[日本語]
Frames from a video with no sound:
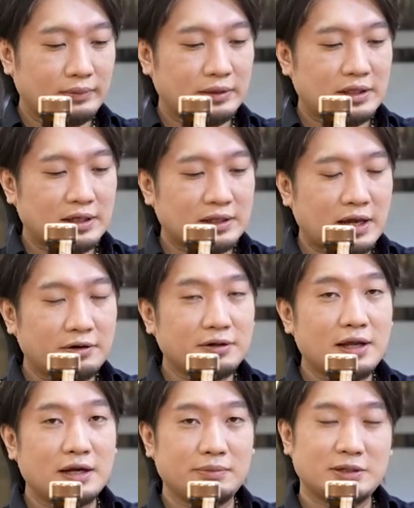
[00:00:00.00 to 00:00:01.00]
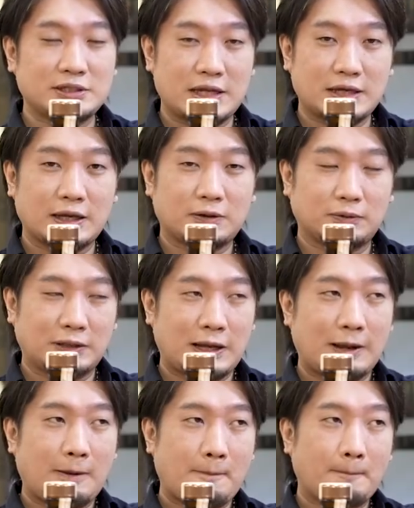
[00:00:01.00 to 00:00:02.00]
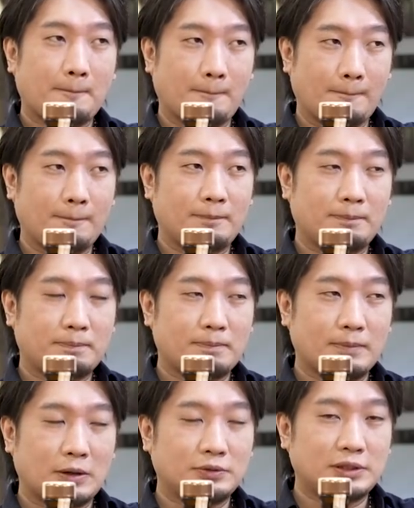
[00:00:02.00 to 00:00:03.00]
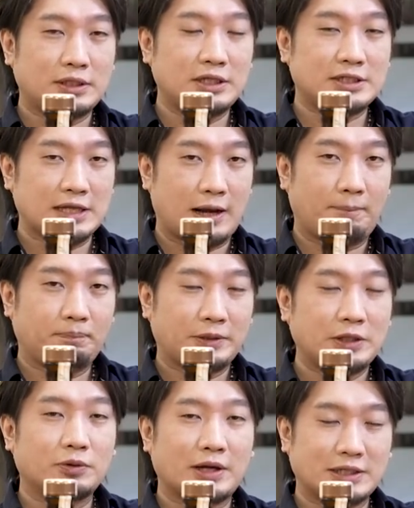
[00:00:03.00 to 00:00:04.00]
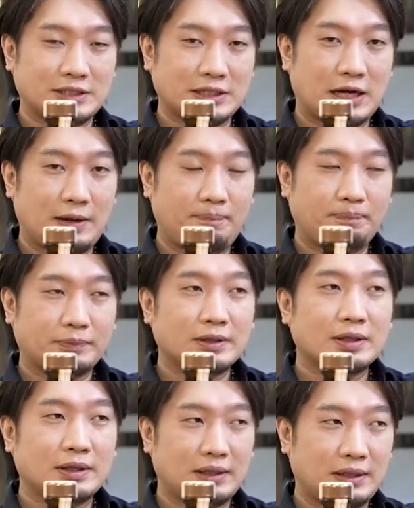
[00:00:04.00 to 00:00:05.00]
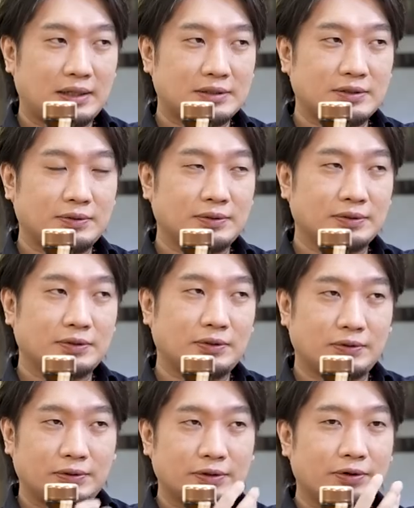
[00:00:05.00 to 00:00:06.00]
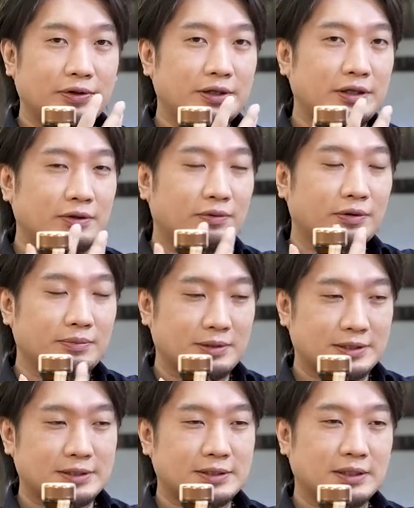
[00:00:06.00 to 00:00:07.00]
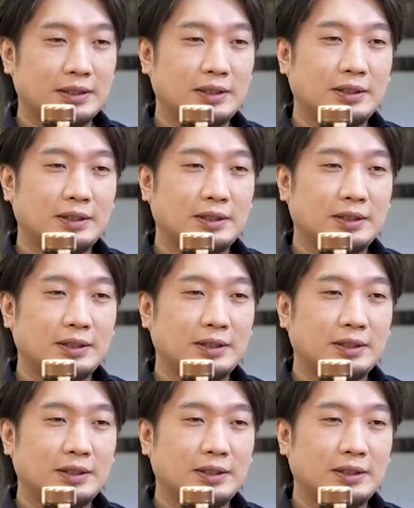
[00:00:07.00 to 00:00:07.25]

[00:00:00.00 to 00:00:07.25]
で樽感ありますね結構ね、ウッディーさ、木の感じが、相当こう余韻に残ります。